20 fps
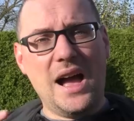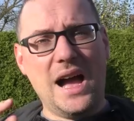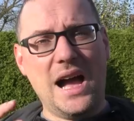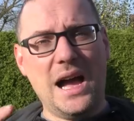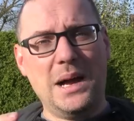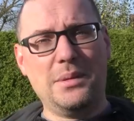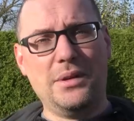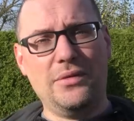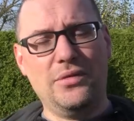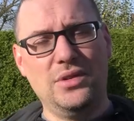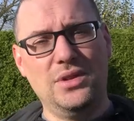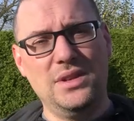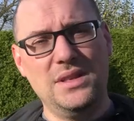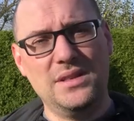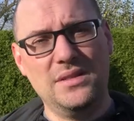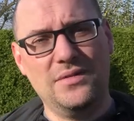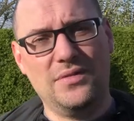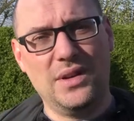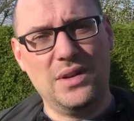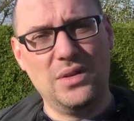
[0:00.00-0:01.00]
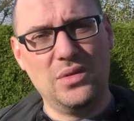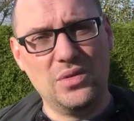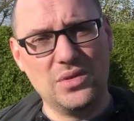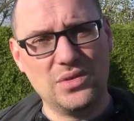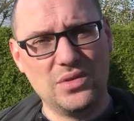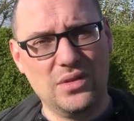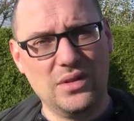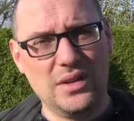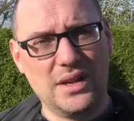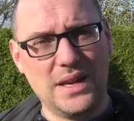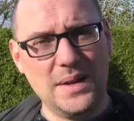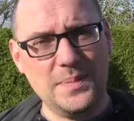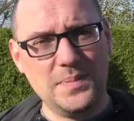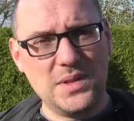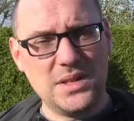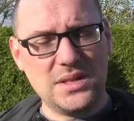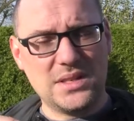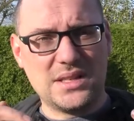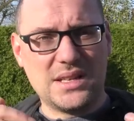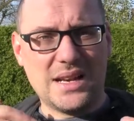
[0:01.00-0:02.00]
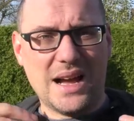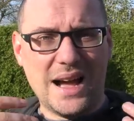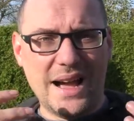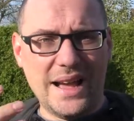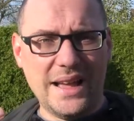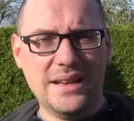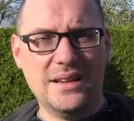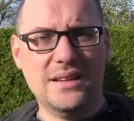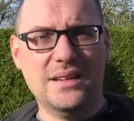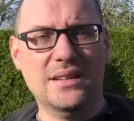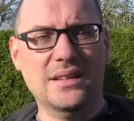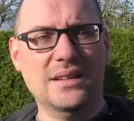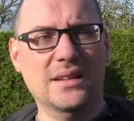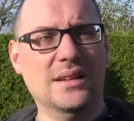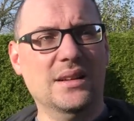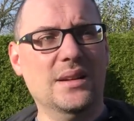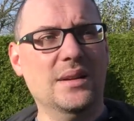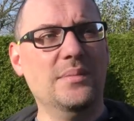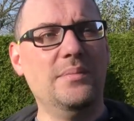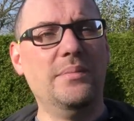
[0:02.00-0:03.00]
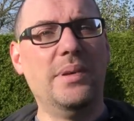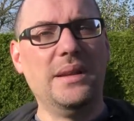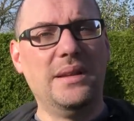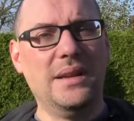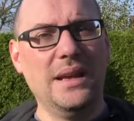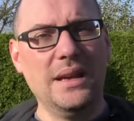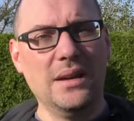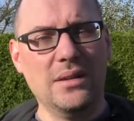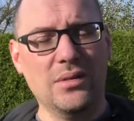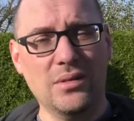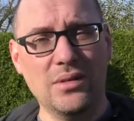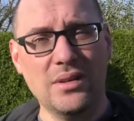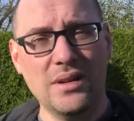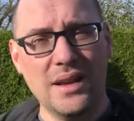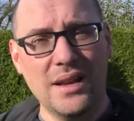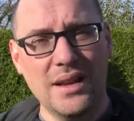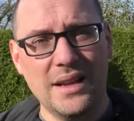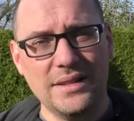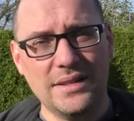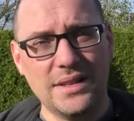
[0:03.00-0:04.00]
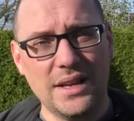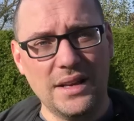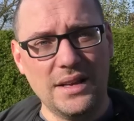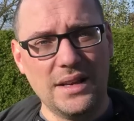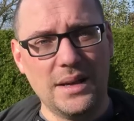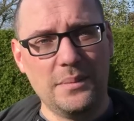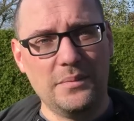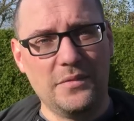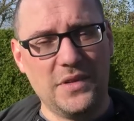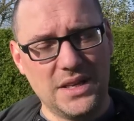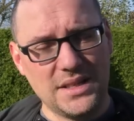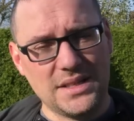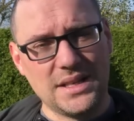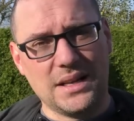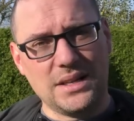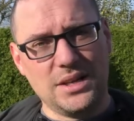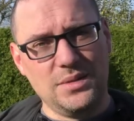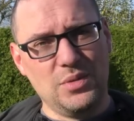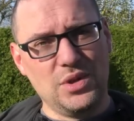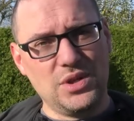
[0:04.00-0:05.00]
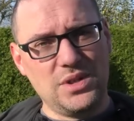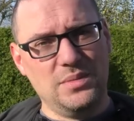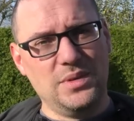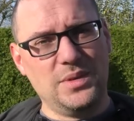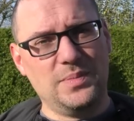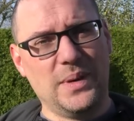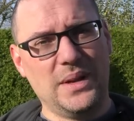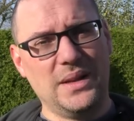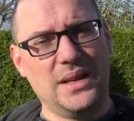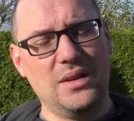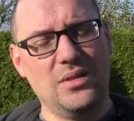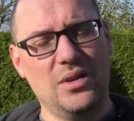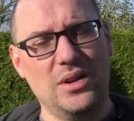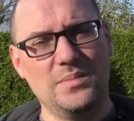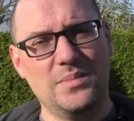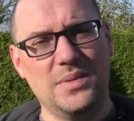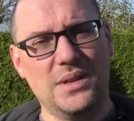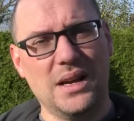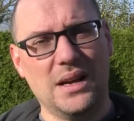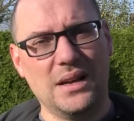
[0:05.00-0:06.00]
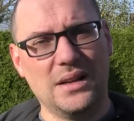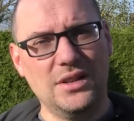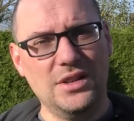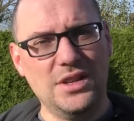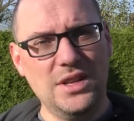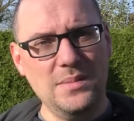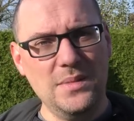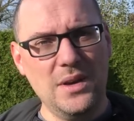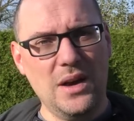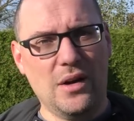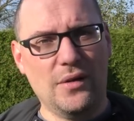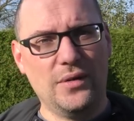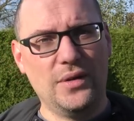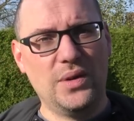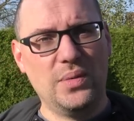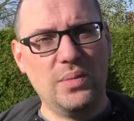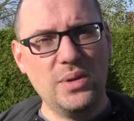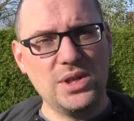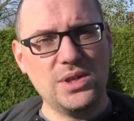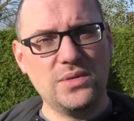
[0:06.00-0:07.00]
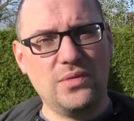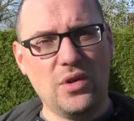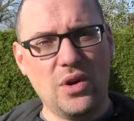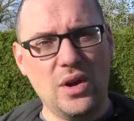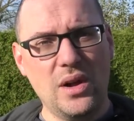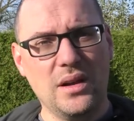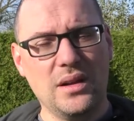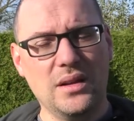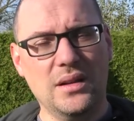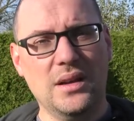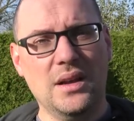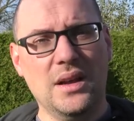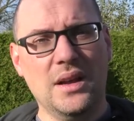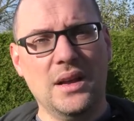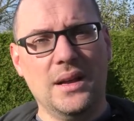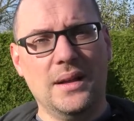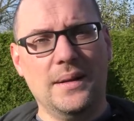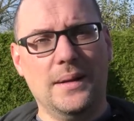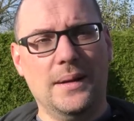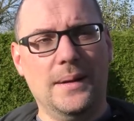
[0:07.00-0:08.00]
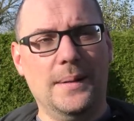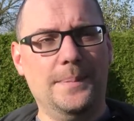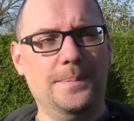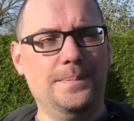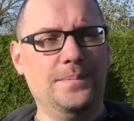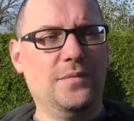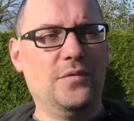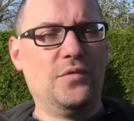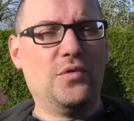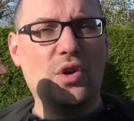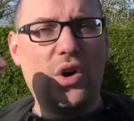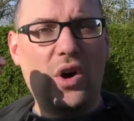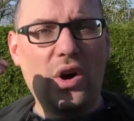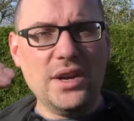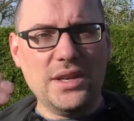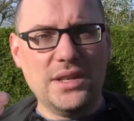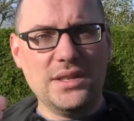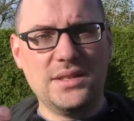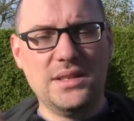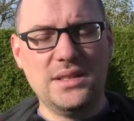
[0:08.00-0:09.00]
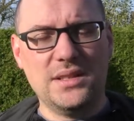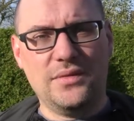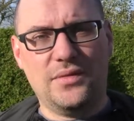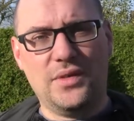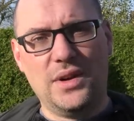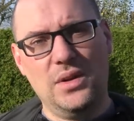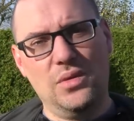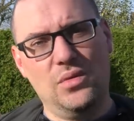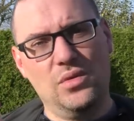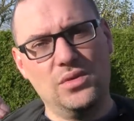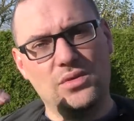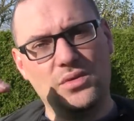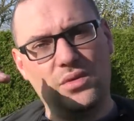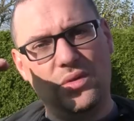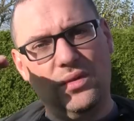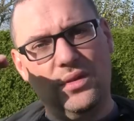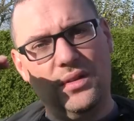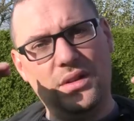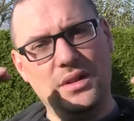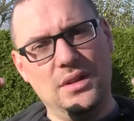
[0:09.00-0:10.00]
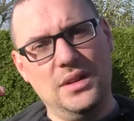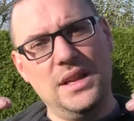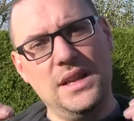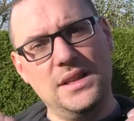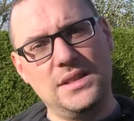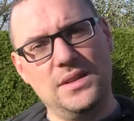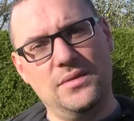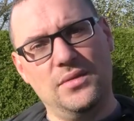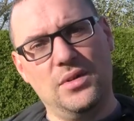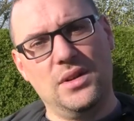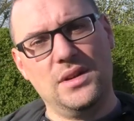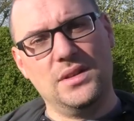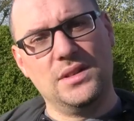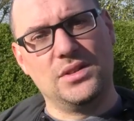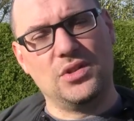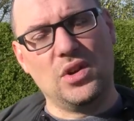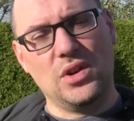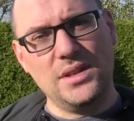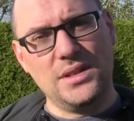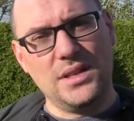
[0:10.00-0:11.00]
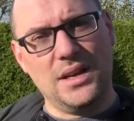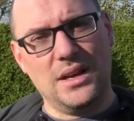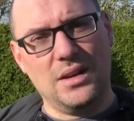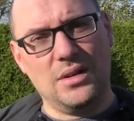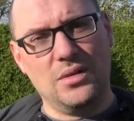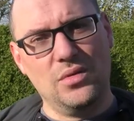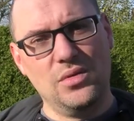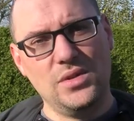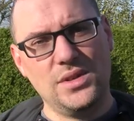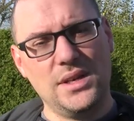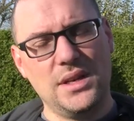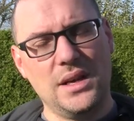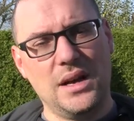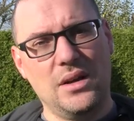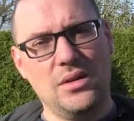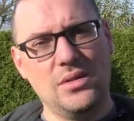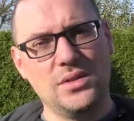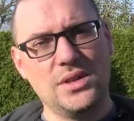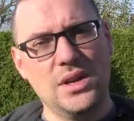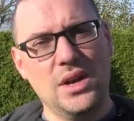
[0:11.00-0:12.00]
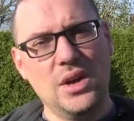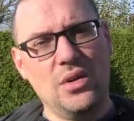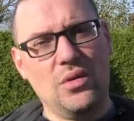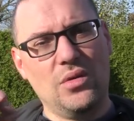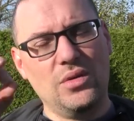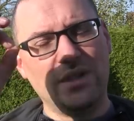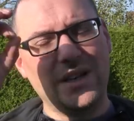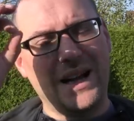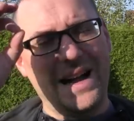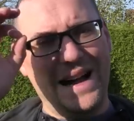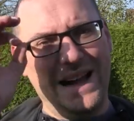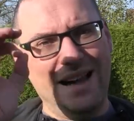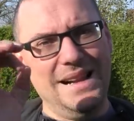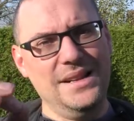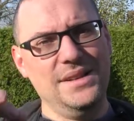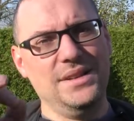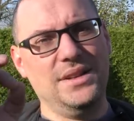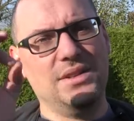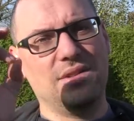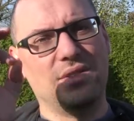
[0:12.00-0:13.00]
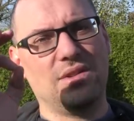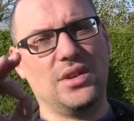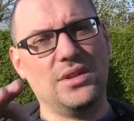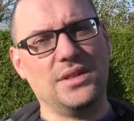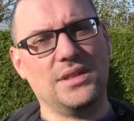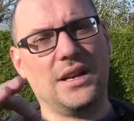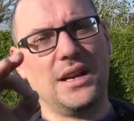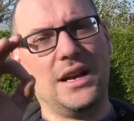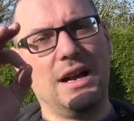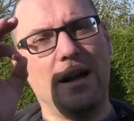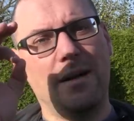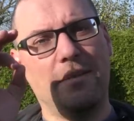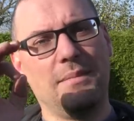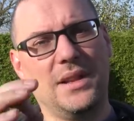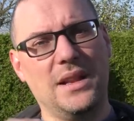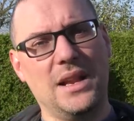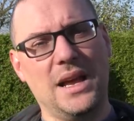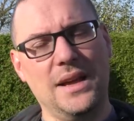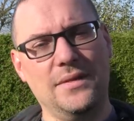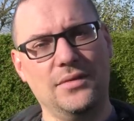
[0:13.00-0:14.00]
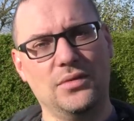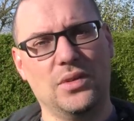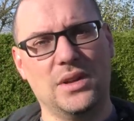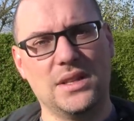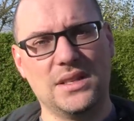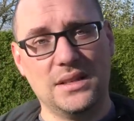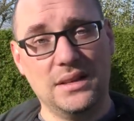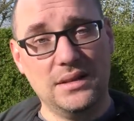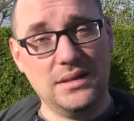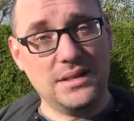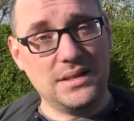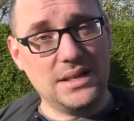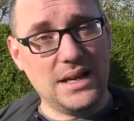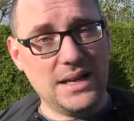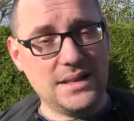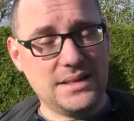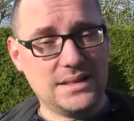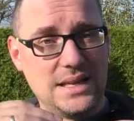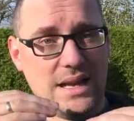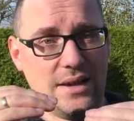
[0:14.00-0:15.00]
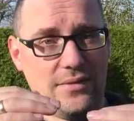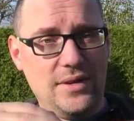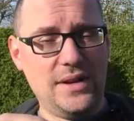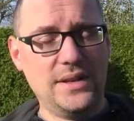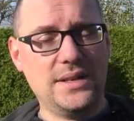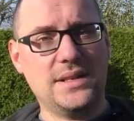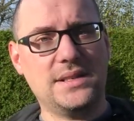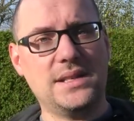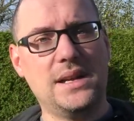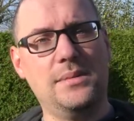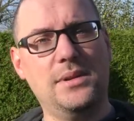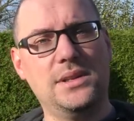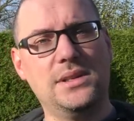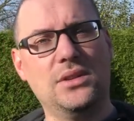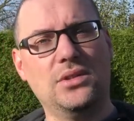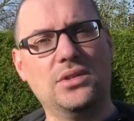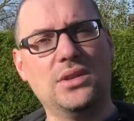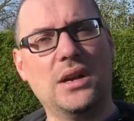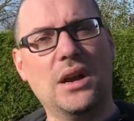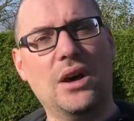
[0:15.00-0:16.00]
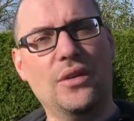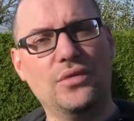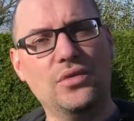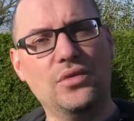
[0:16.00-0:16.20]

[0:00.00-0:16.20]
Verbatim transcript: Aber für diese Verlosung gibt es keine Bedingung. Denn ähm, wie gesagt, ich möchte mich bei den Leuten bedanken, die mir auf Twitch folgen. Ähm, für euch ist diese Verlosung nächste Woche Sonntag los ich aus unter allen, die Sonntagabend live dort sind. Das heißt, da fällt der Sabbelsonntag auf